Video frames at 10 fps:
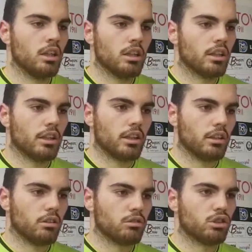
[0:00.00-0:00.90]
eh,
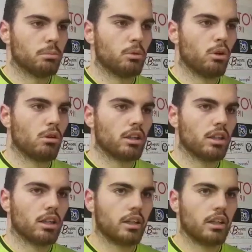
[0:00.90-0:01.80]
non si può
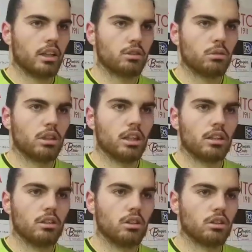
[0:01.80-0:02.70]
guardare i
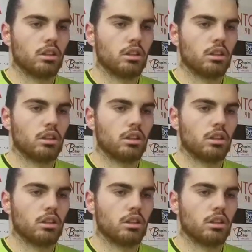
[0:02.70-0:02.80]
risultati no,